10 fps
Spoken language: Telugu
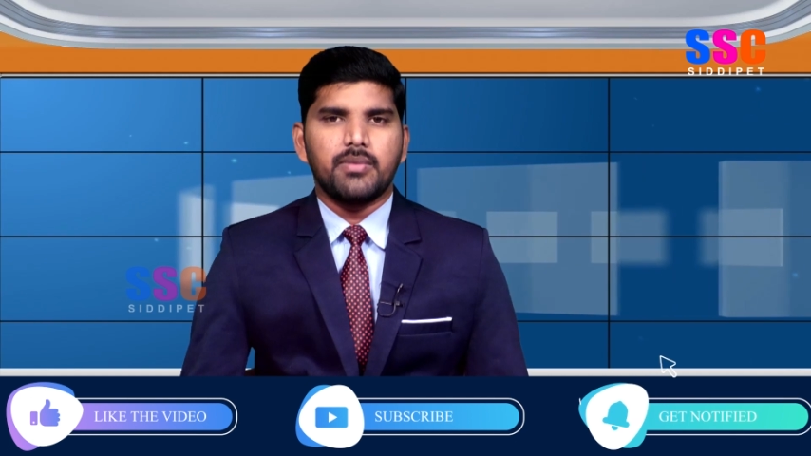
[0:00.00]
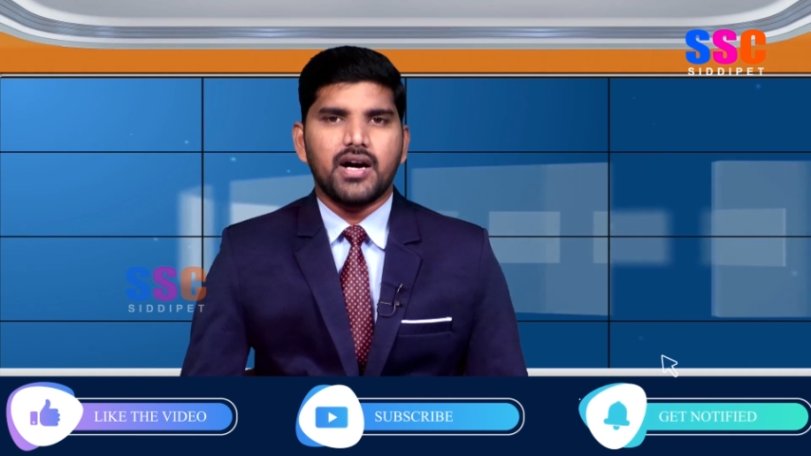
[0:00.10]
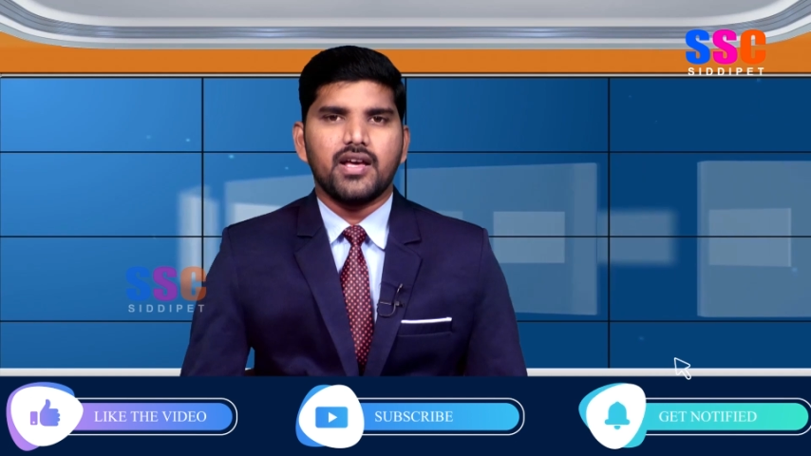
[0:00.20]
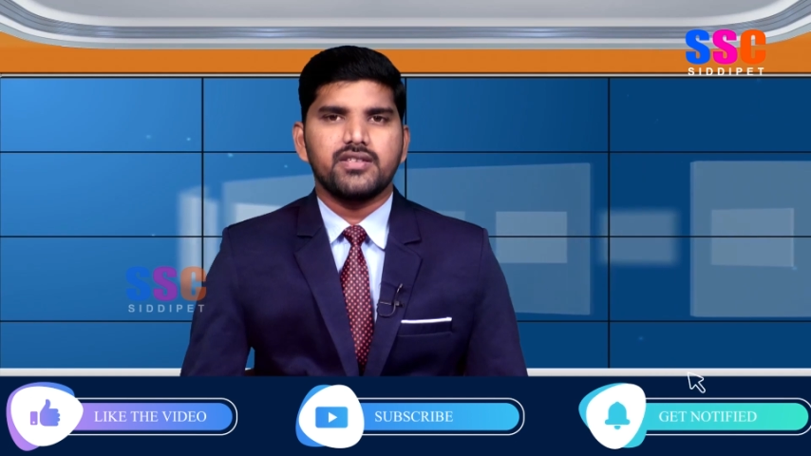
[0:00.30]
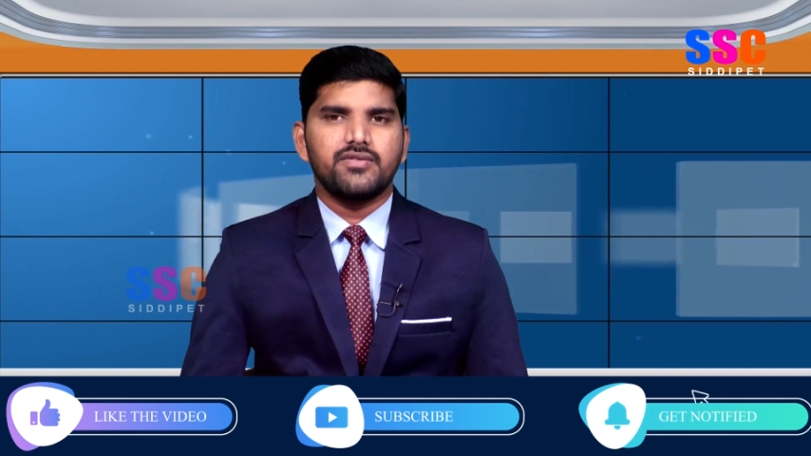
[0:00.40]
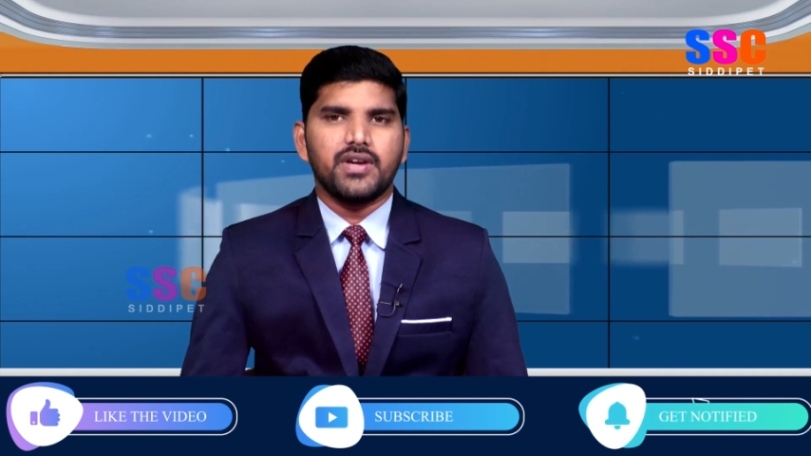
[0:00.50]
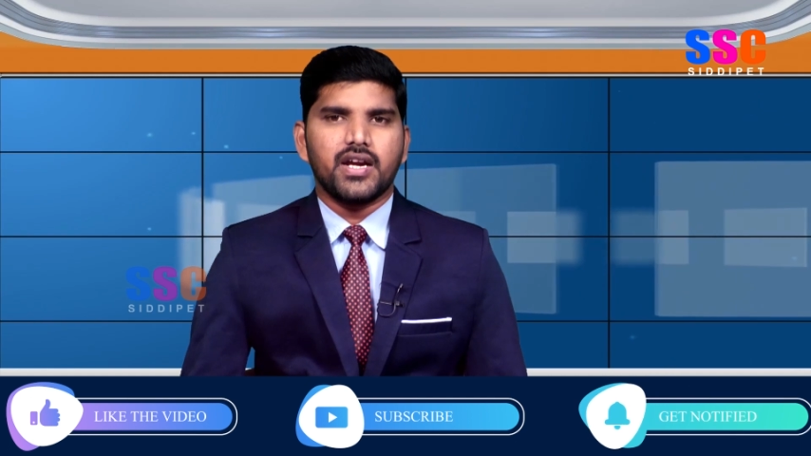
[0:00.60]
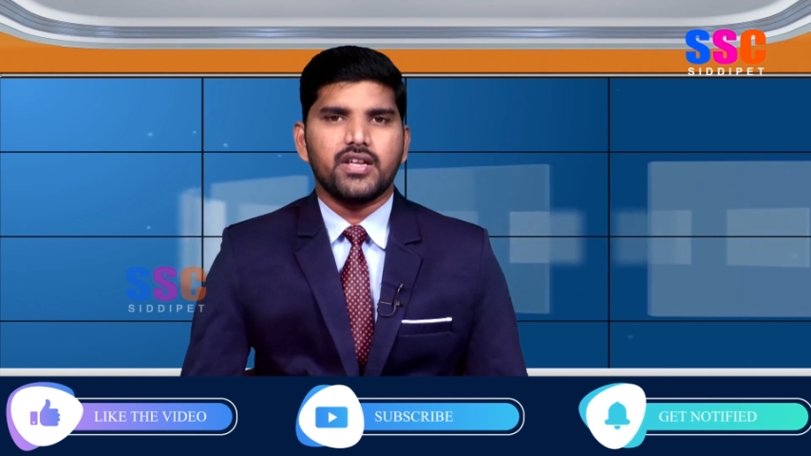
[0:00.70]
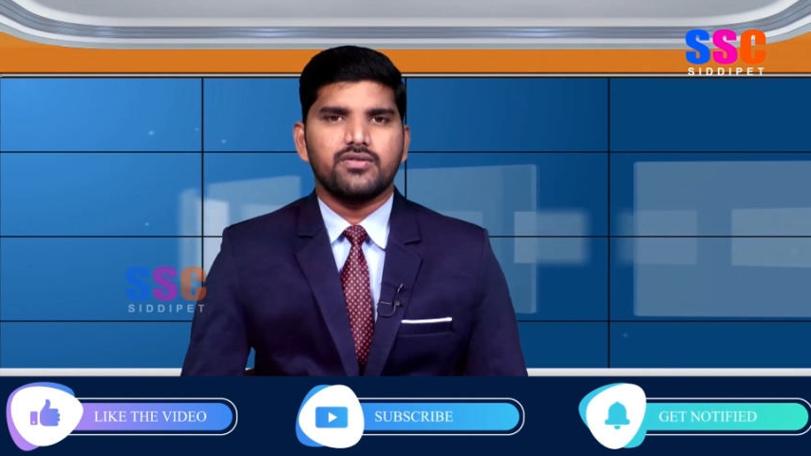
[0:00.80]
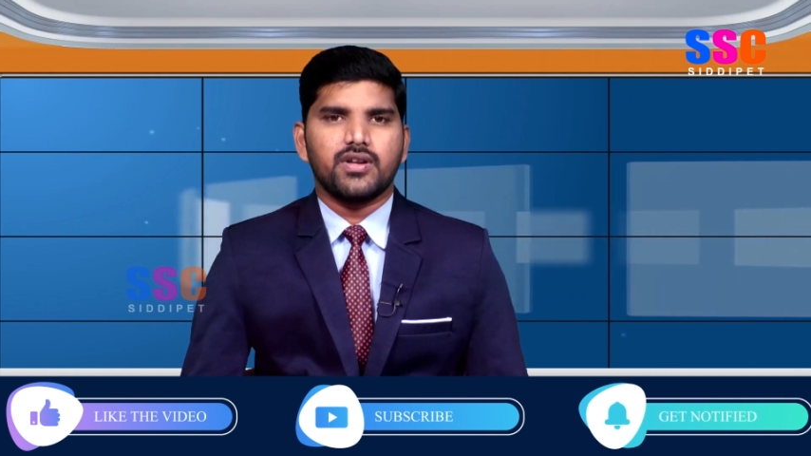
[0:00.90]
బాలాజీ
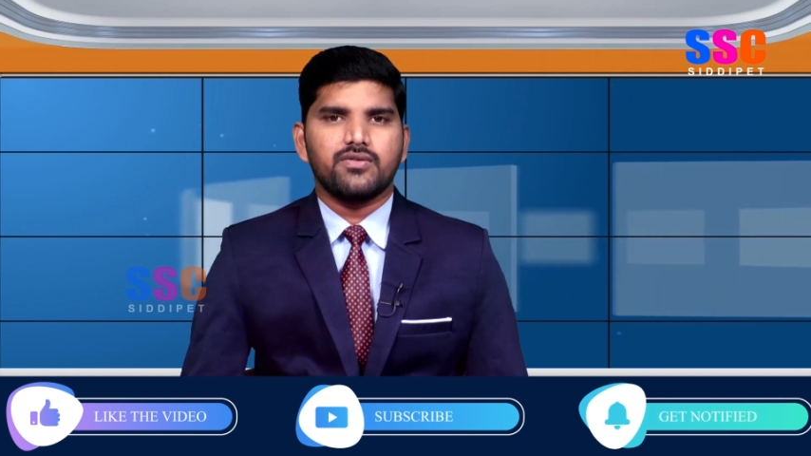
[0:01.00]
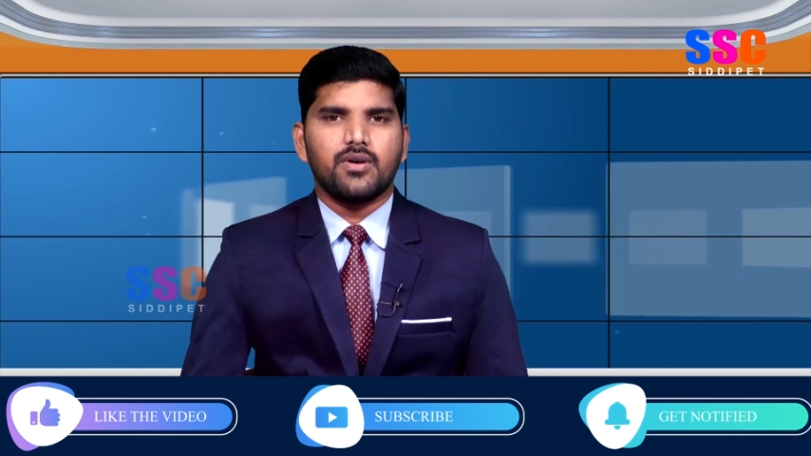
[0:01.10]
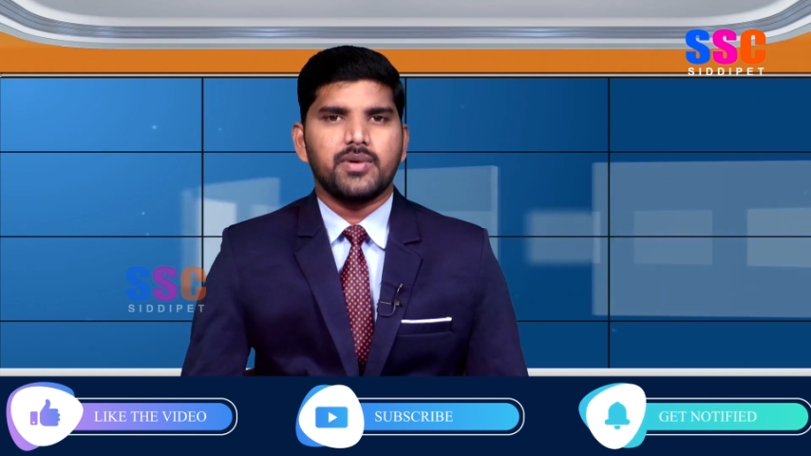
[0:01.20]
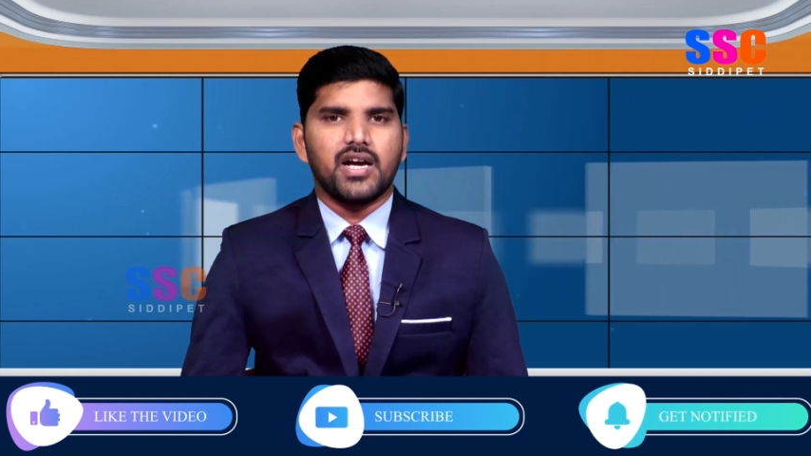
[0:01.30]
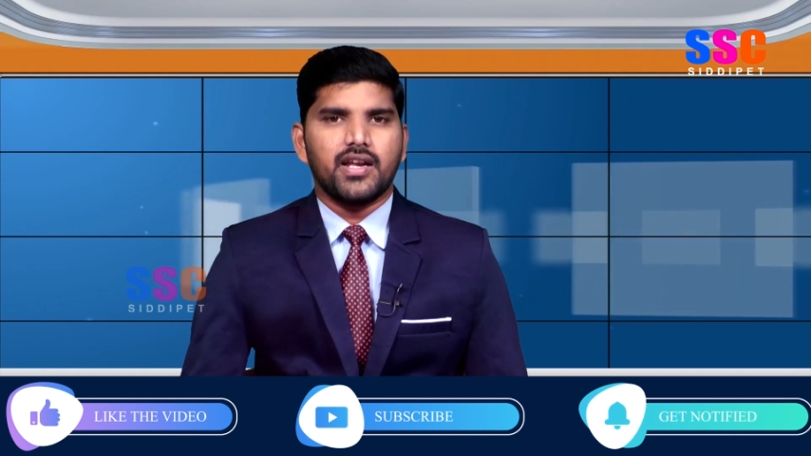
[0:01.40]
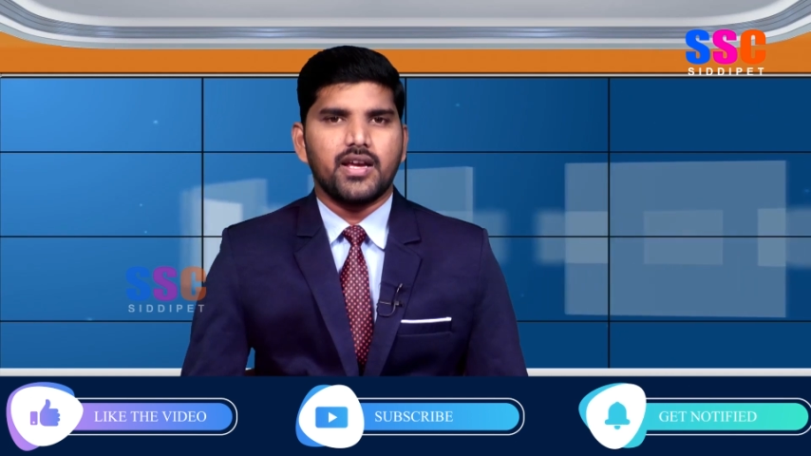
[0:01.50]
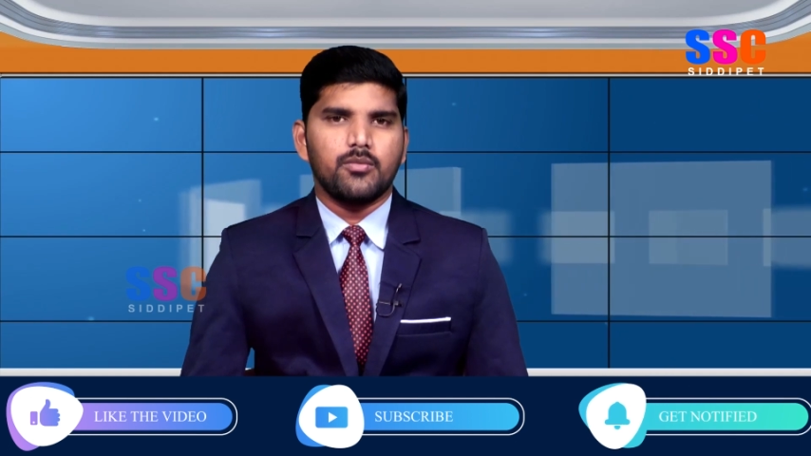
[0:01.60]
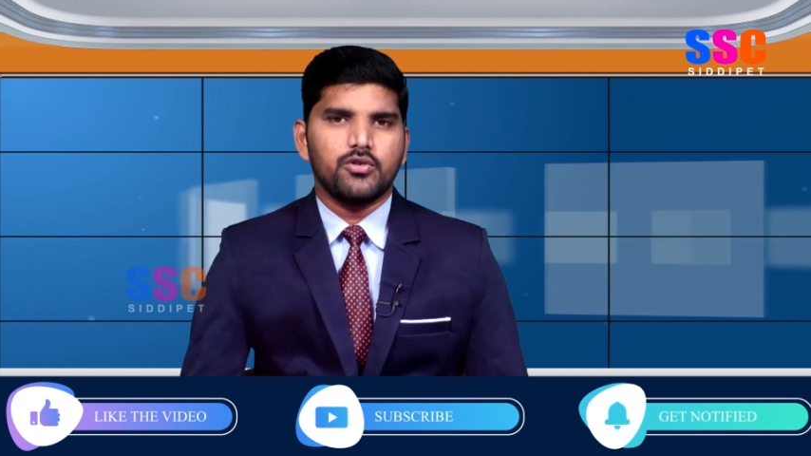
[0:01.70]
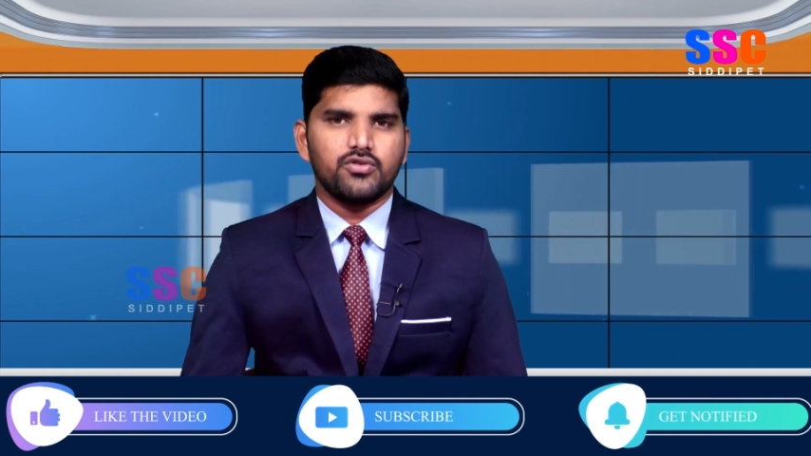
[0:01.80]
వెంకటేశ్వర స్వామి ఆలయంలో